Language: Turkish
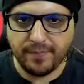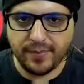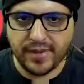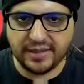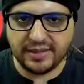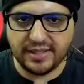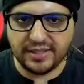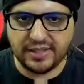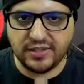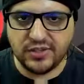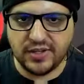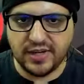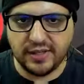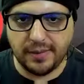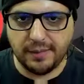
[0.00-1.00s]
Hatta
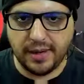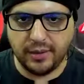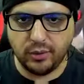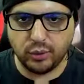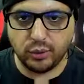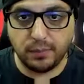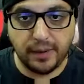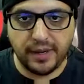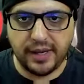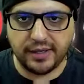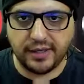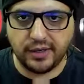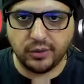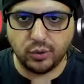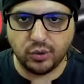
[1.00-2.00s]
ikinciliğine de mani olduk. Baya
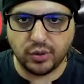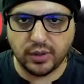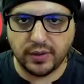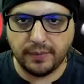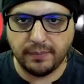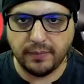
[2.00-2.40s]
geri düştü adam.